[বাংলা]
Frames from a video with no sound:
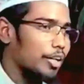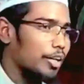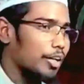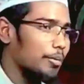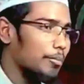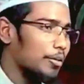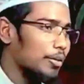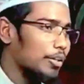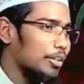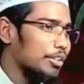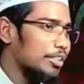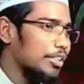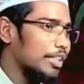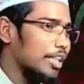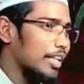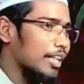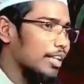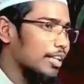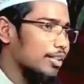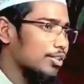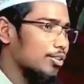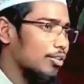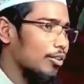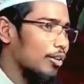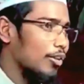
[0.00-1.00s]
আলোচনার পরে
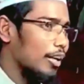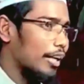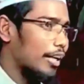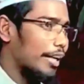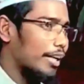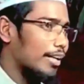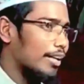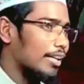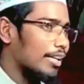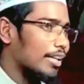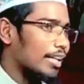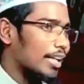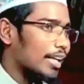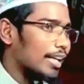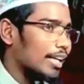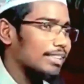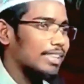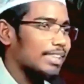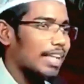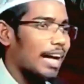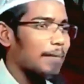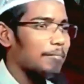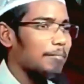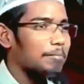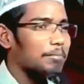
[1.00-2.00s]
জিজ্ঞেস করলেন
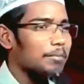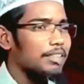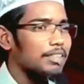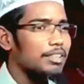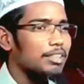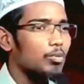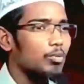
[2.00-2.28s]
আচ্ছা